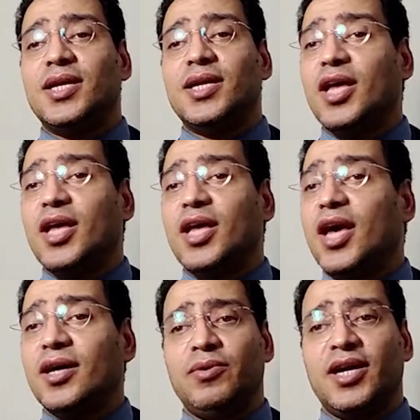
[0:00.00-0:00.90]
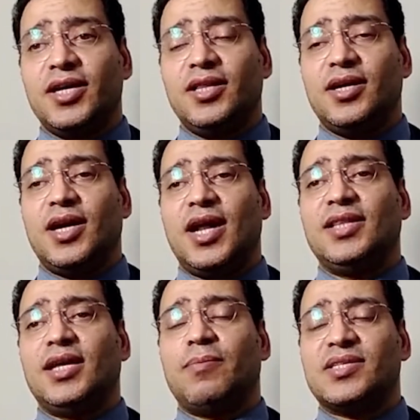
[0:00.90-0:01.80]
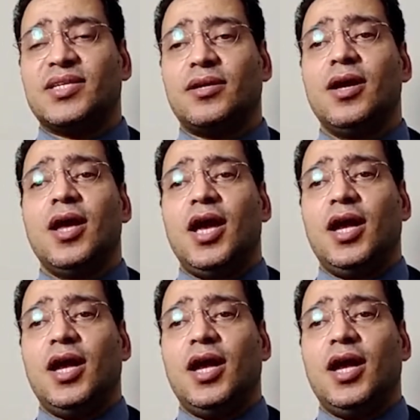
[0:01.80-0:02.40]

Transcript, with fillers: ده قصه كبيره جدا يعني عندك مثلا